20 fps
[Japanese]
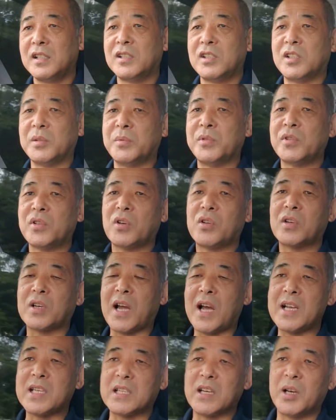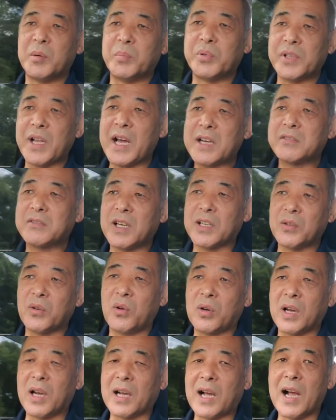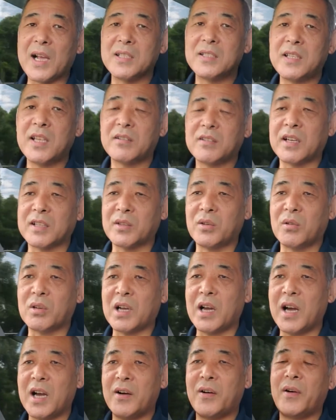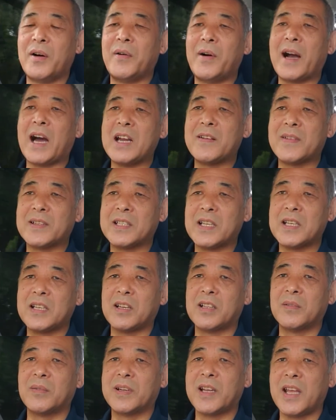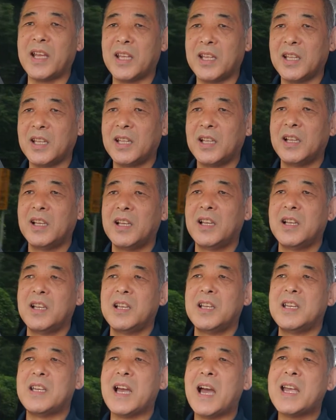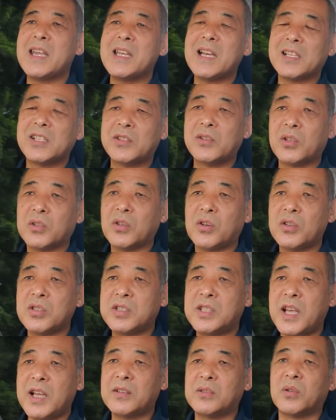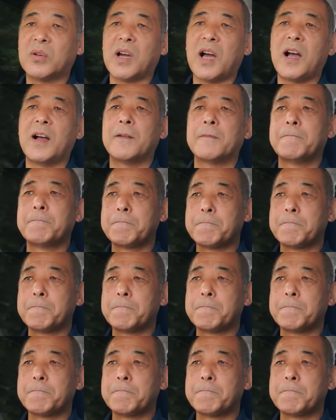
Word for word: 自分とこの会社はブラックかどうか感じてるかどうか分かりませんけれどもねいやいや仕事をしているのか